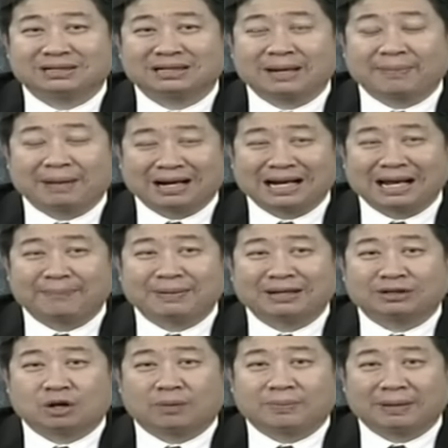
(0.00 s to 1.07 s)
ถ้าผ่านได้ไป
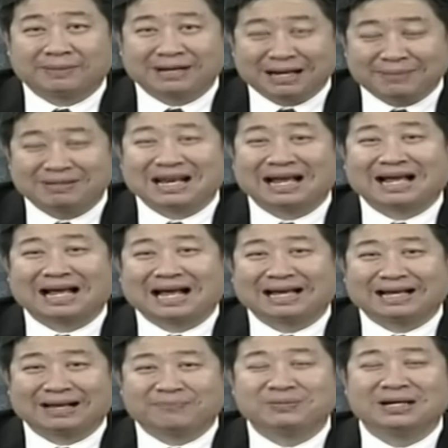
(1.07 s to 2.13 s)
ต่อผ่านไม่ได้มีแรงขาย
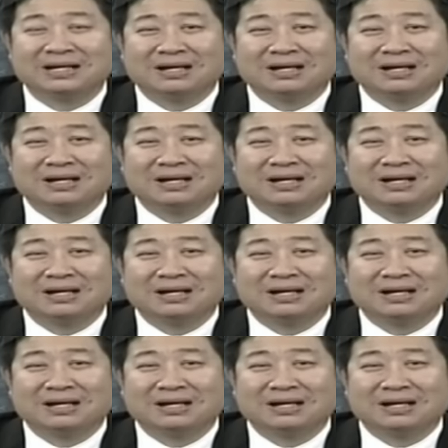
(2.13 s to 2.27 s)
ครับ